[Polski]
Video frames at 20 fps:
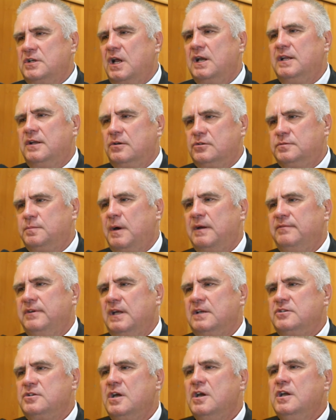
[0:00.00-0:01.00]
ale
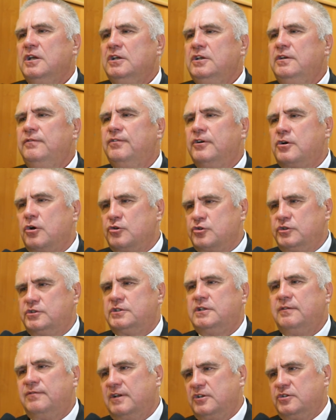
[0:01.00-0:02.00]
rozmawiać i
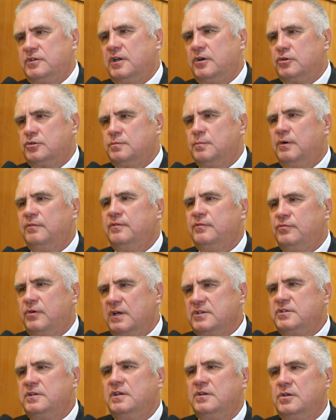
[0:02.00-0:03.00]
wykorzystywać te rozmowy
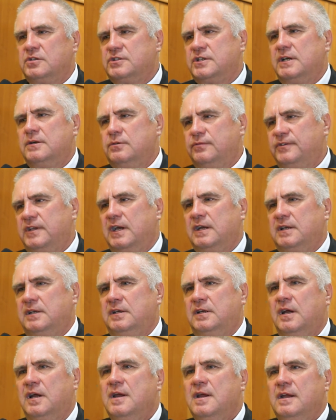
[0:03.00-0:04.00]
właśnie do celów
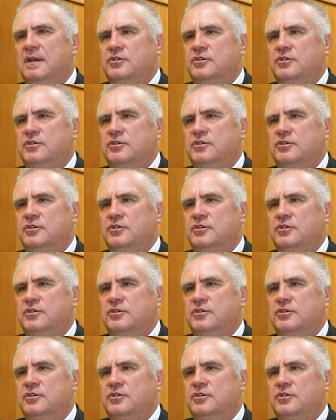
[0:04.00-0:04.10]
takich,